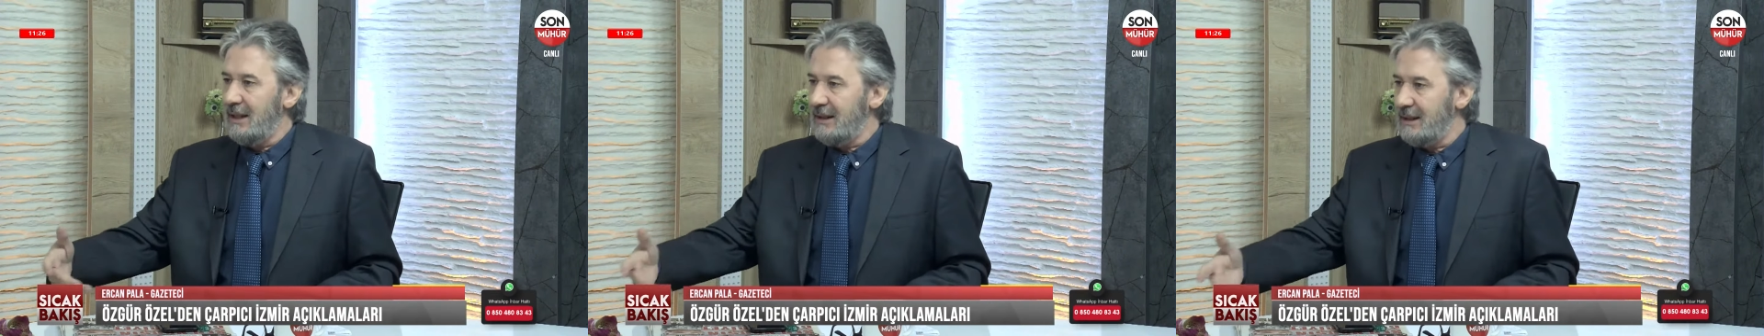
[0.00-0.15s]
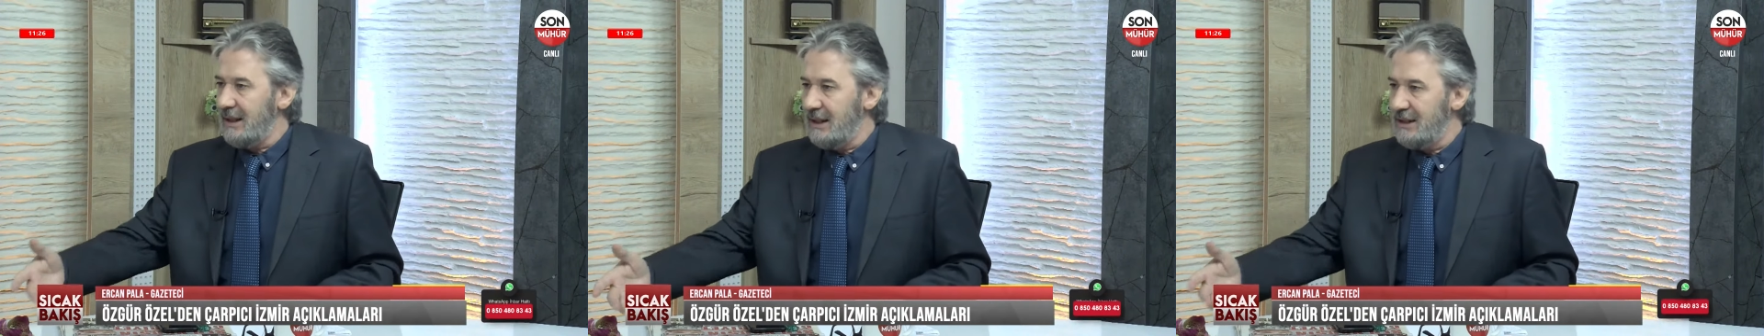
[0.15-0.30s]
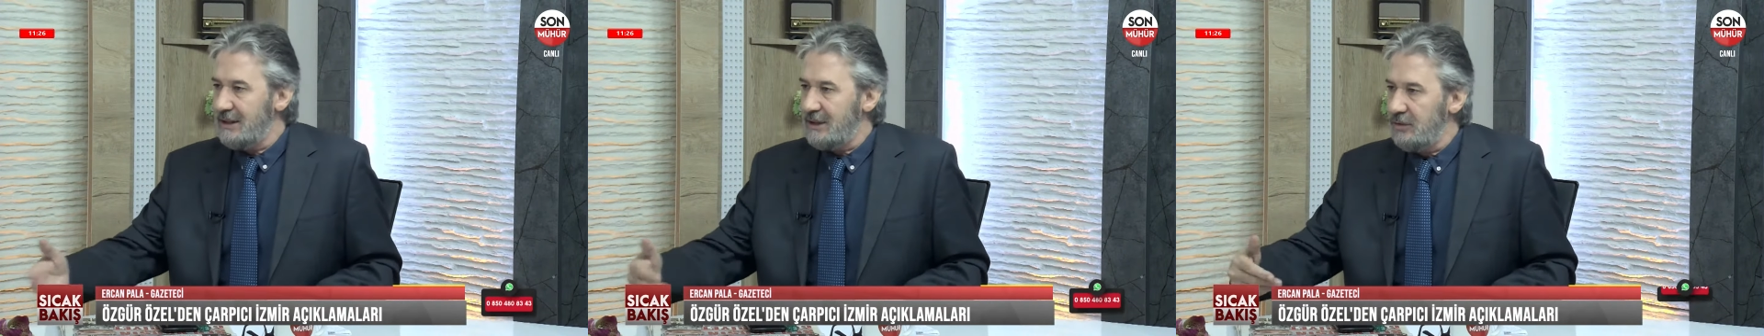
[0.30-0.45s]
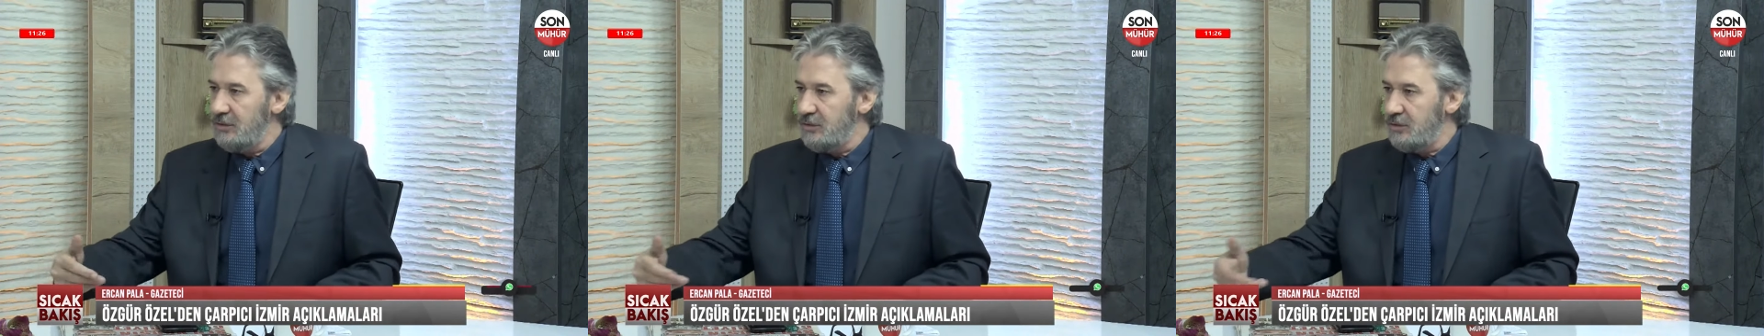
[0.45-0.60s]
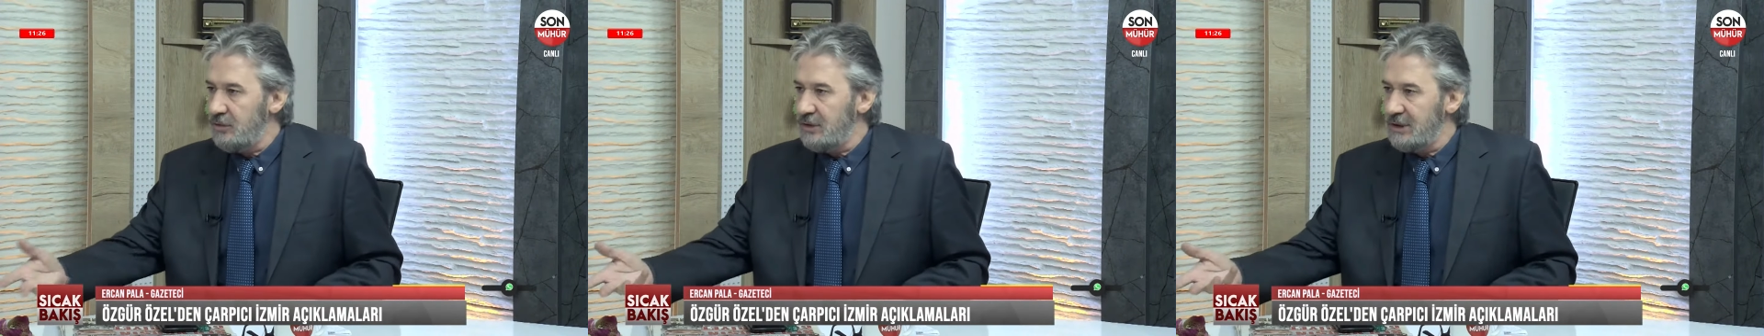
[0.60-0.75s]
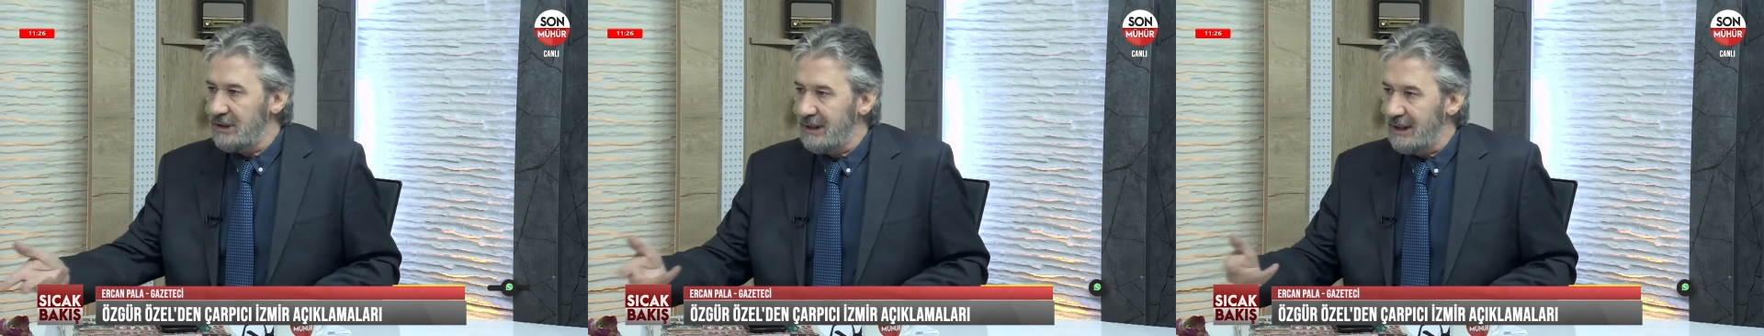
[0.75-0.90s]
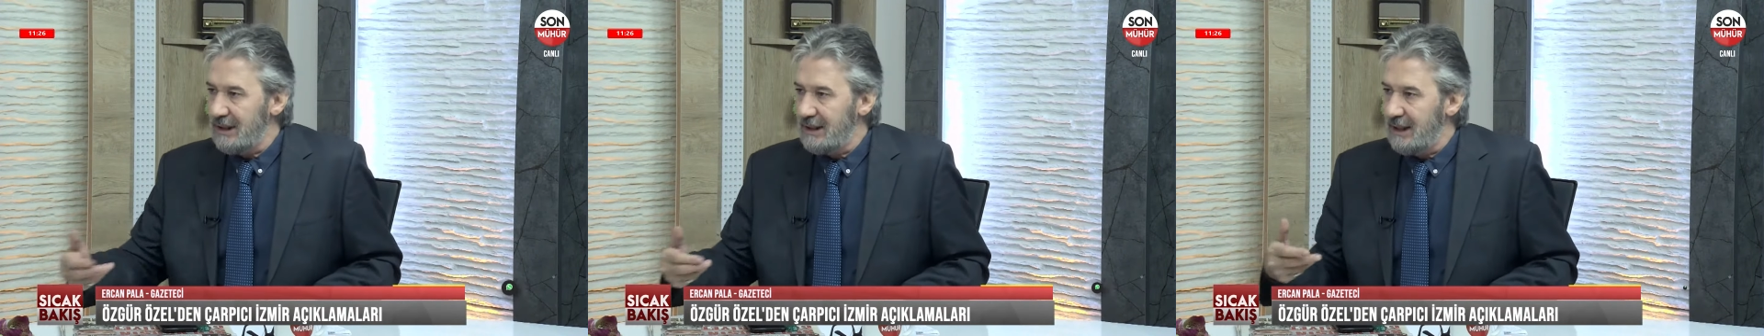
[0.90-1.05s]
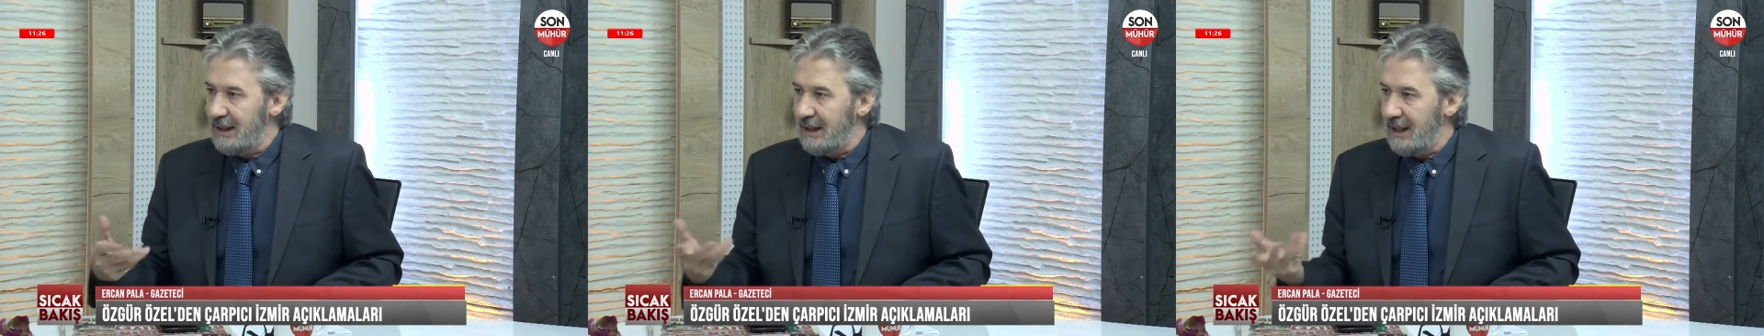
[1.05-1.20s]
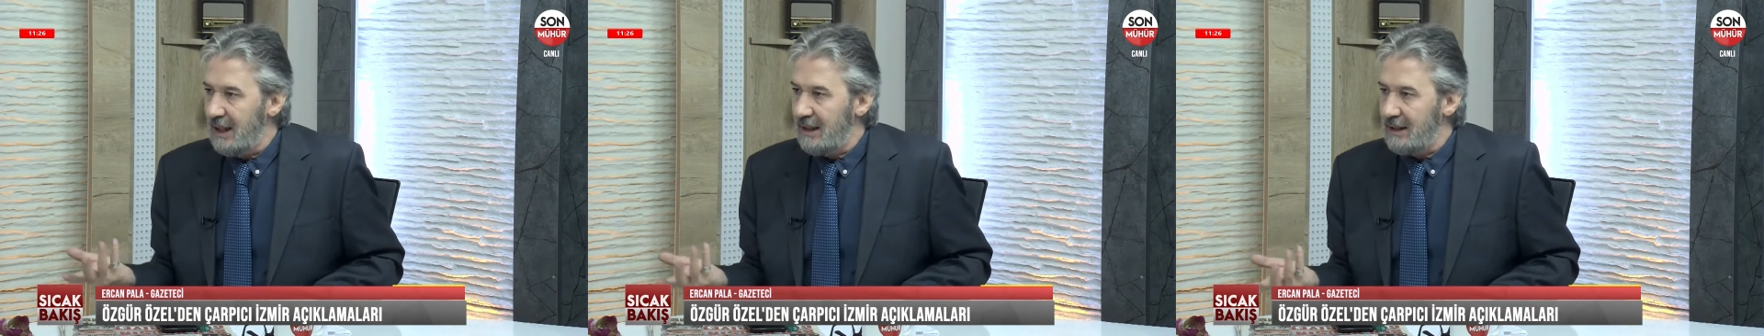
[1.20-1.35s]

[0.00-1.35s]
aday işte üçüncü sıradaki Hı.